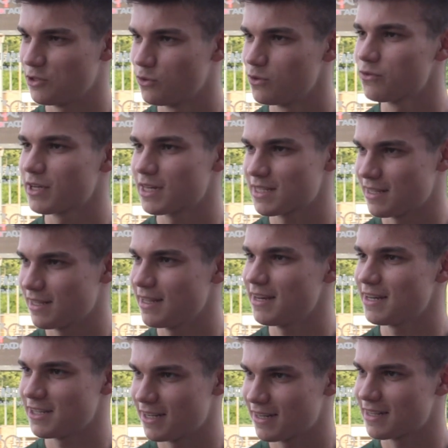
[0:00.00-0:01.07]
я думаю, в
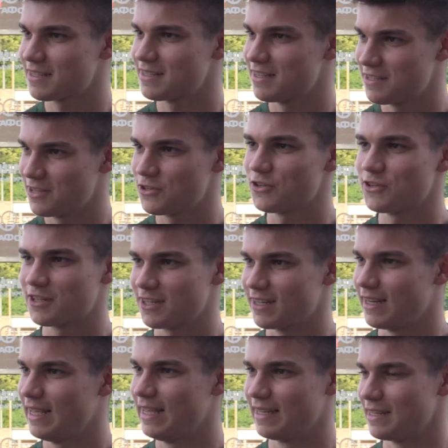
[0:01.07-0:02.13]
Краснодаре жарко, здесь еще
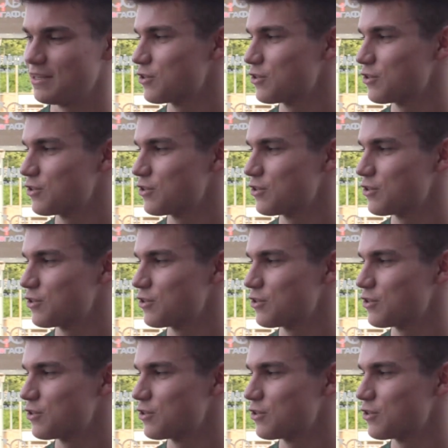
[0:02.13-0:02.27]
тяжелее.